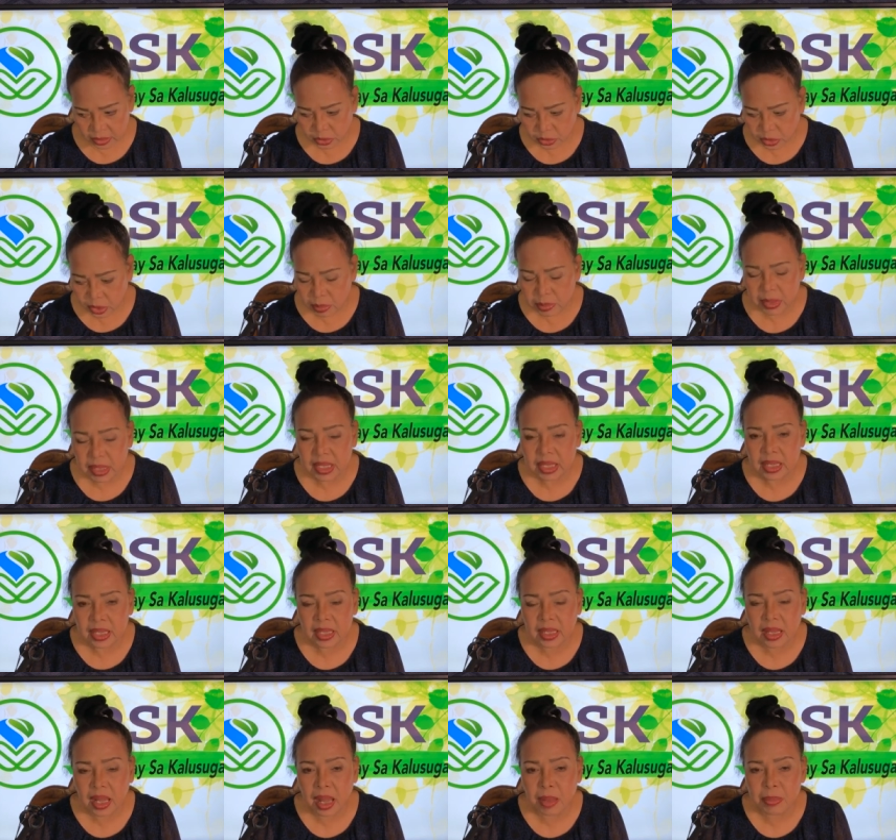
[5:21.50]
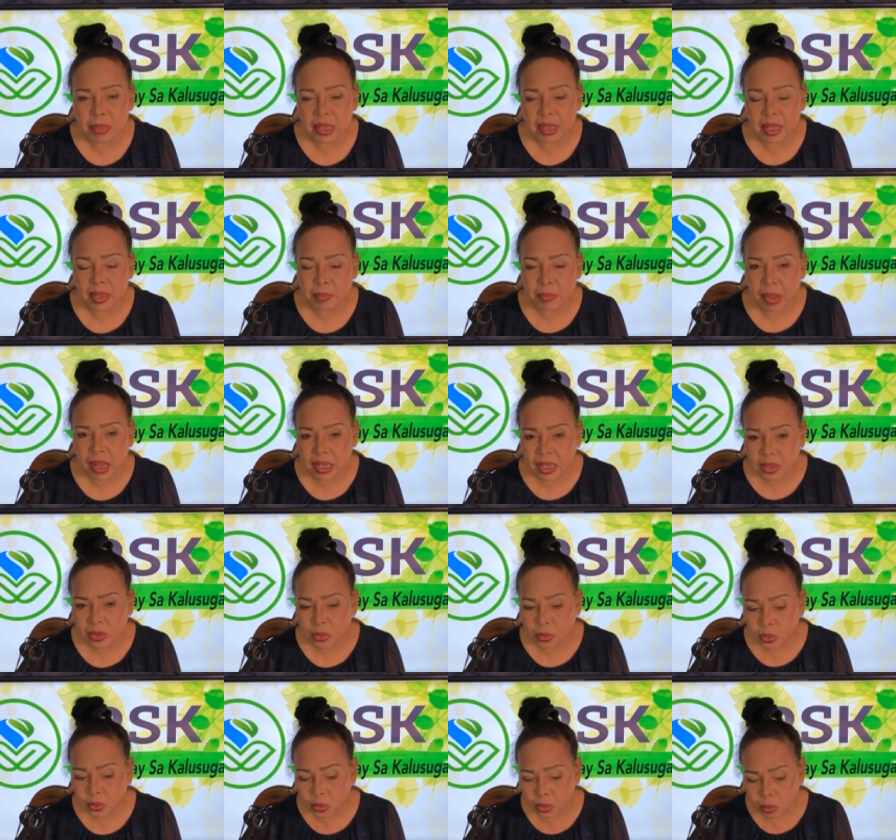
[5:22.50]
ang term na ginagamit ay parang
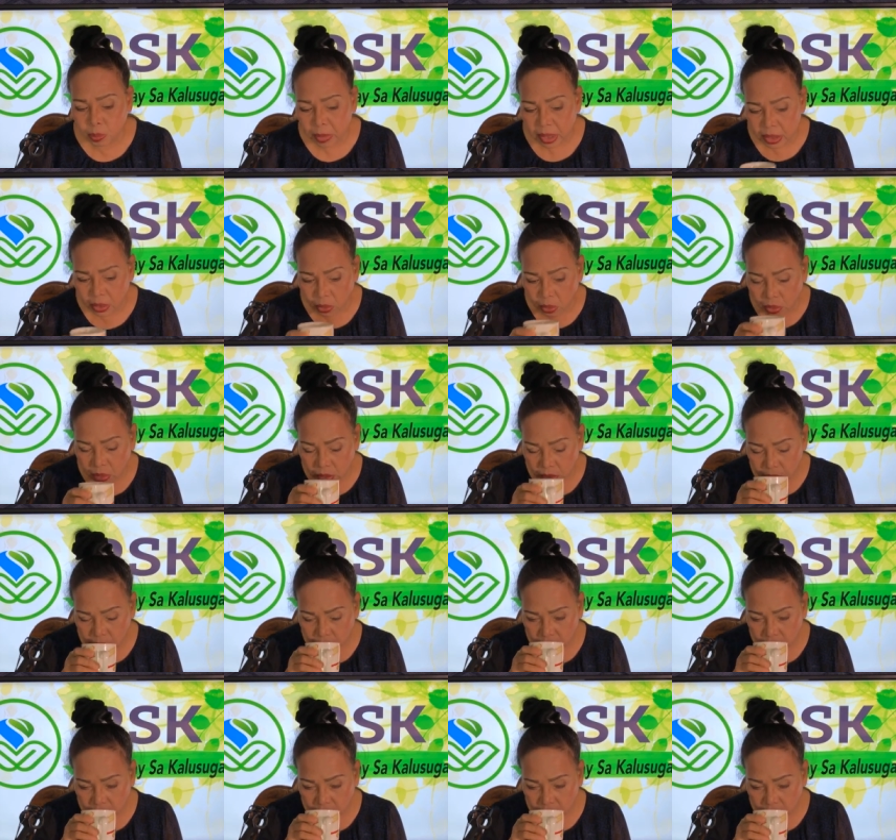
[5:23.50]
tulog manok.